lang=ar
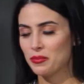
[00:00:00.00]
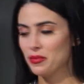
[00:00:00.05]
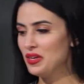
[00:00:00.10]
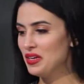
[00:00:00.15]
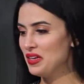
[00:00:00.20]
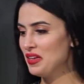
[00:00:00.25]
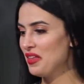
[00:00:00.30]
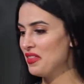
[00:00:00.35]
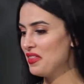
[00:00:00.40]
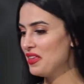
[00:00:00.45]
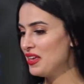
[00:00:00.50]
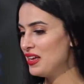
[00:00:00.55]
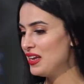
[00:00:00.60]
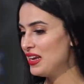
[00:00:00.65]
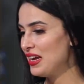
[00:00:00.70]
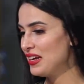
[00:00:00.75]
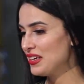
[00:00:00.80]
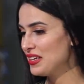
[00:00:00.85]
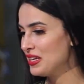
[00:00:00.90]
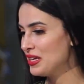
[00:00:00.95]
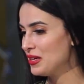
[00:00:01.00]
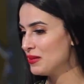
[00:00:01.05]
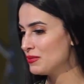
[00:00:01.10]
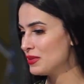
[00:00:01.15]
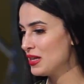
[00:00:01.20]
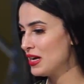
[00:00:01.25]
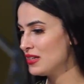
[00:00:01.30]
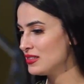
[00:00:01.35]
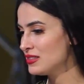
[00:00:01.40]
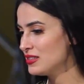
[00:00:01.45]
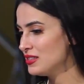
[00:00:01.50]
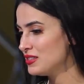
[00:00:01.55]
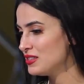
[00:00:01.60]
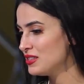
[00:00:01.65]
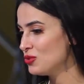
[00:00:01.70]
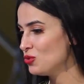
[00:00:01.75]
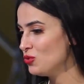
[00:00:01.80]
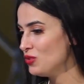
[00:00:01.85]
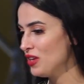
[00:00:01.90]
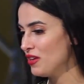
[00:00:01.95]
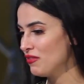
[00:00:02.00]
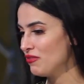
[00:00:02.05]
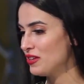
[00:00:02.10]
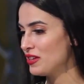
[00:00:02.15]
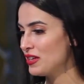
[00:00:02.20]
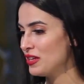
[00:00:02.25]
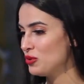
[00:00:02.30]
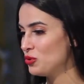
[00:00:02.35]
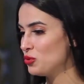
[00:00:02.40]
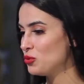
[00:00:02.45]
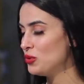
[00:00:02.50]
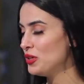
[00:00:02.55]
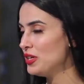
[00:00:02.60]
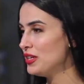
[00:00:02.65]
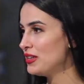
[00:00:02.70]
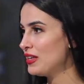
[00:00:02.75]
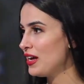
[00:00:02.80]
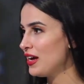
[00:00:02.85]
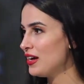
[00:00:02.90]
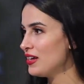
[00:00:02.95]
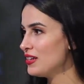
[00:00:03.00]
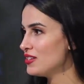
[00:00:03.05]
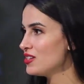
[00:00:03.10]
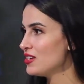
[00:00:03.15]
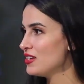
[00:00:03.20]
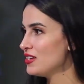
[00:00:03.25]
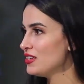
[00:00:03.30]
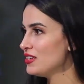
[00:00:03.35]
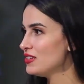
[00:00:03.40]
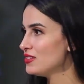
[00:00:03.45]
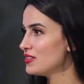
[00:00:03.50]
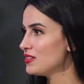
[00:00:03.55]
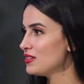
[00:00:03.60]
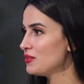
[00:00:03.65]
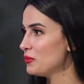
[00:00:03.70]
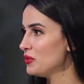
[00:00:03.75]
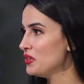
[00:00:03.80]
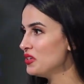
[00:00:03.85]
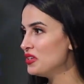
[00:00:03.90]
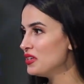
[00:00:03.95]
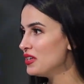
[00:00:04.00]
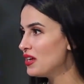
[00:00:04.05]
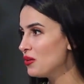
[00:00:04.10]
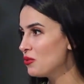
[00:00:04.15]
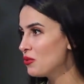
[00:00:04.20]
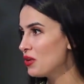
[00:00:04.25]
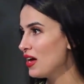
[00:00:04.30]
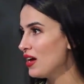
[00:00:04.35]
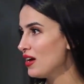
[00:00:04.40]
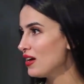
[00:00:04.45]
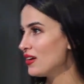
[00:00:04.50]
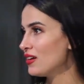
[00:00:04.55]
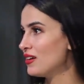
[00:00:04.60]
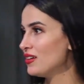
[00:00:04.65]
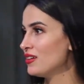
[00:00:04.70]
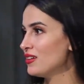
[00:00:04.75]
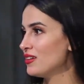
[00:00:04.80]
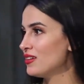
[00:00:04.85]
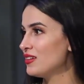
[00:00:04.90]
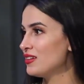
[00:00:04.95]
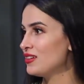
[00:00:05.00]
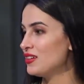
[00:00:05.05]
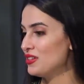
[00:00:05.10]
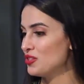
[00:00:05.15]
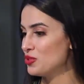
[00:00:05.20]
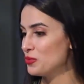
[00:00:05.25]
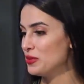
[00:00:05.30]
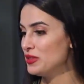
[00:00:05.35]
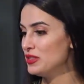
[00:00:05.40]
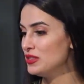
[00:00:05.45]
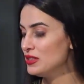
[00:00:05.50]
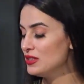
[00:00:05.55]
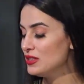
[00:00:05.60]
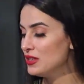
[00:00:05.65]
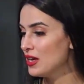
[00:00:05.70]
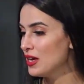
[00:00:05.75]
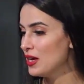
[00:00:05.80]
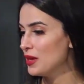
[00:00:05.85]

باهي هذيا الحكايه نتاع زيت زيتونه في الجاتوات حاجه ياسر باهيه والحق آه، عجبتني